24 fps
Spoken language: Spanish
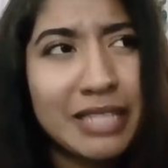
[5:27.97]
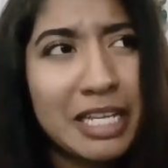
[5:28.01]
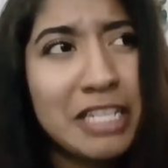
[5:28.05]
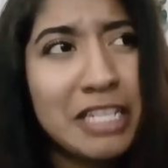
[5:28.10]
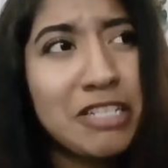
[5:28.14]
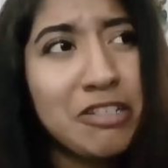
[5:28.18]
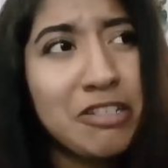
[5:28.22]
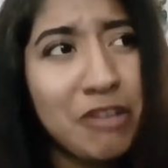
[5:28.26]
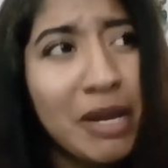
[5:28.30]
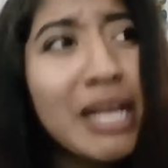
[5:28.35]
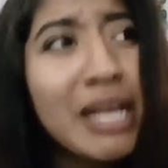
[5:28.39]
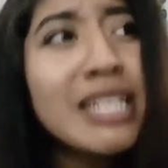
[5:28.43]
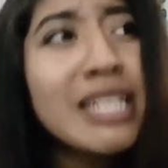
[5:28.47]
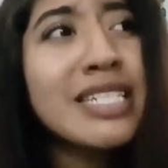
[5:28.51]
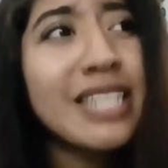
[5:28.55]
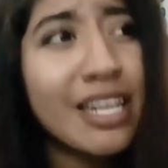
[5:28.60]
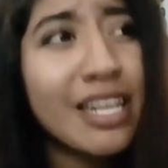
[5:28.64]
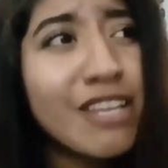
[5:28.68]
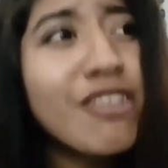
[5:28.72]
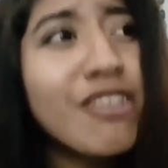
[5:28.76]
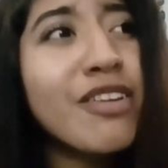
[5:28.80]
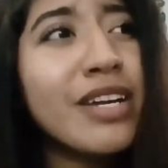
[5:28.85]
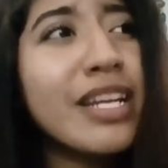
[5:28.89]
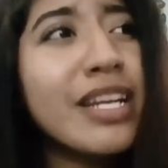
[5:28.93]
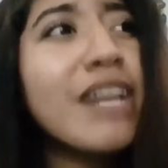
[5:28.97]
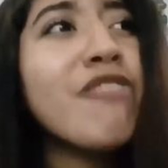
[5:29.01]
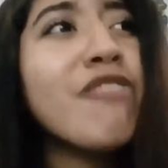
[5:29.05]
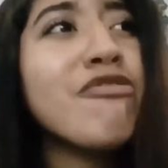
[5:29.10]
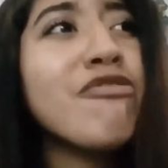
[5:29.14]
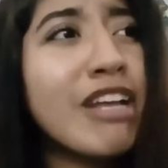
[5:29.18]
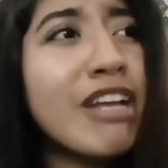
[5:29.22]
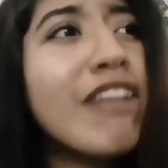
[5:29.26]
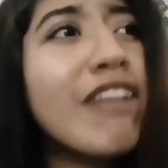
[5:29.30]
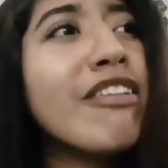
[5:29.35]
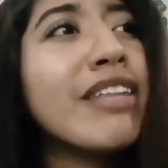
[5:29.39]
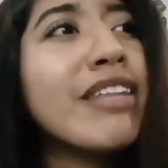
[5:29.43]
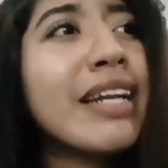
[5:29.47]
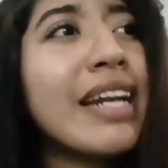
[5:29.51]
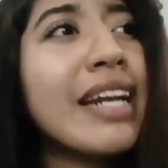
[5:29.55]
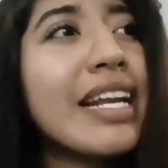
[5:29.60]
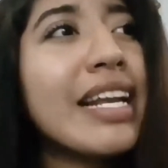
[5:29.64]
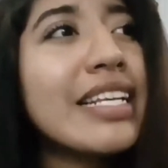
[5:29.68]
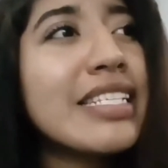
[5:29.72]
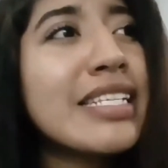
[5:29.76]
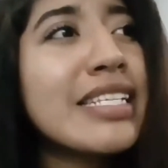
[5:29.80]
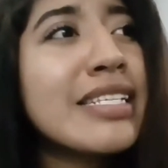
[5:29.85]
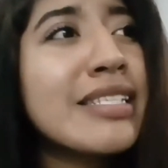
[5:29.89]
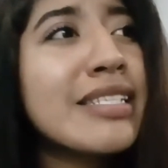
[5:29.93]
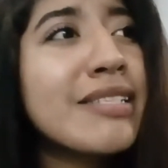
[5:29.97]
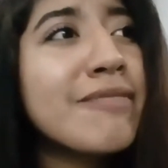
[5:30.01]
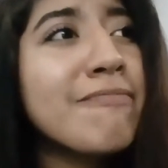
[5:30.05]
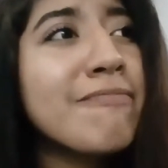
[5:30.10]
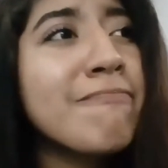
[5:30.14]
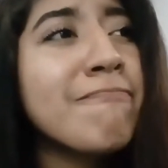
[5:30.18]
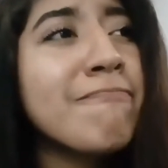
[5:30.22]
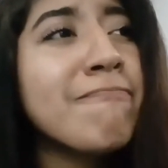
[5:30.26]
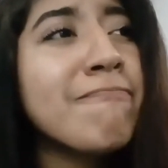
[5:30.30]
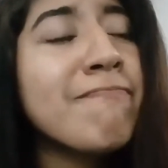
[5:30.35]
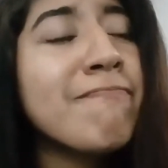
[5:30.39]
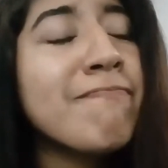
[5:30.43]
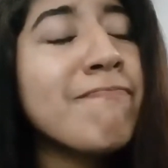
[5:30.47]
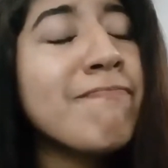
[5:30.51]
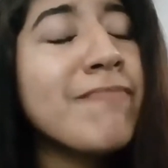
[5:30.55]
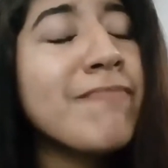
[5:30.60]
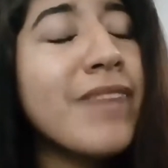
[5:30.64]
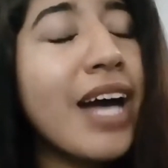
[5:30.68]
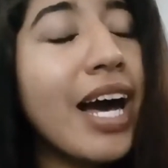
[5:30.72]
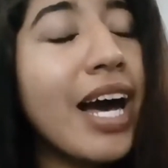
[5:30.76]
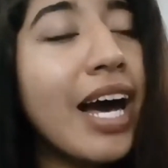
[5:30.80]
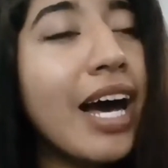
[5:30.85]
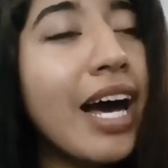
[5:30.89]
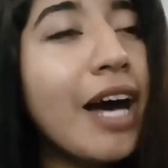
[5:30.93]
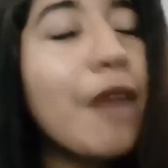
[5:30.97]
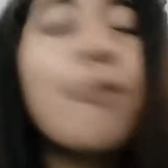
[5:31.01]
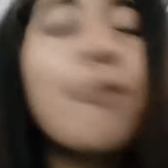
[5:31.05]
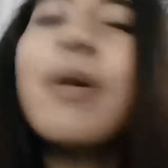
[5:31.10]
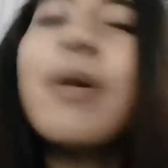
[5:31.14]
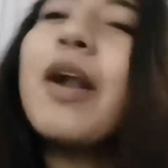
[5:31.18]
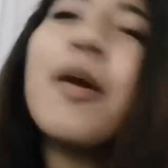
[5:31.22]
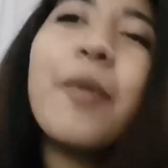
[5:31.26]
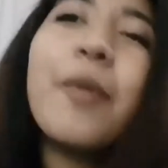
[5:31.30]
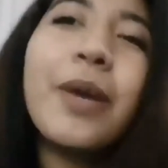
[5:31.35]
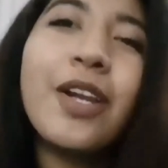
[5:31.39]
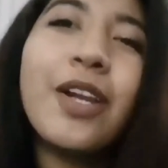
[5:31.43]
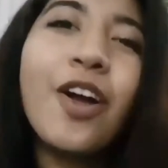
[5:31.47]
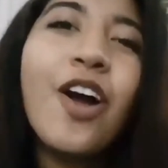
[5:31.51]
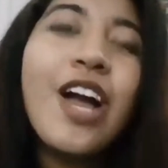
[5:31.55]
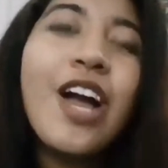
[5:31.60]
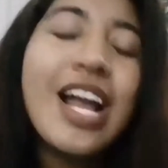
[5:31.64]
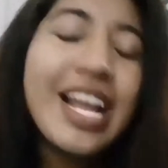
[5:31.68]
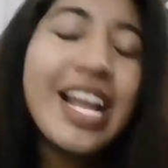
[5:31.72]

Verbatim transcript: De hecho, extraño ir a un salón de clases. Pero bueno,